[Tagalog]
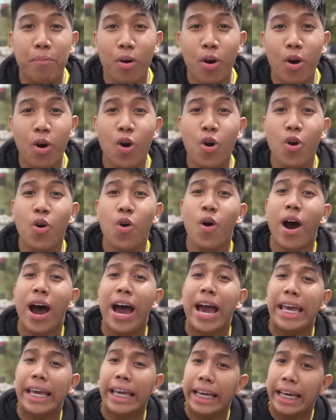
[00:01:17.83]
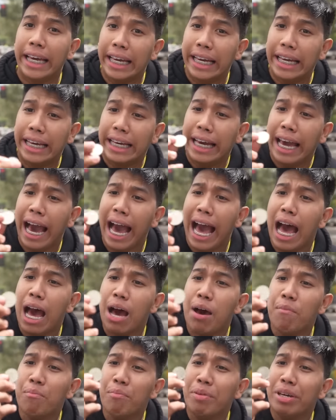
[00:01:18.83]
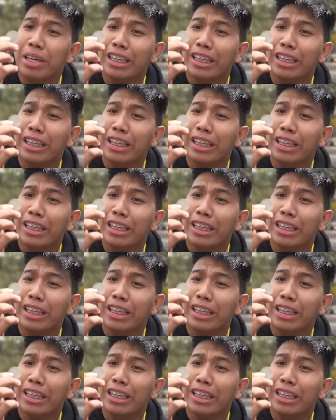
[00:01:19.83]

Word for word: ko sa pagsusurvive sa Pilipinas,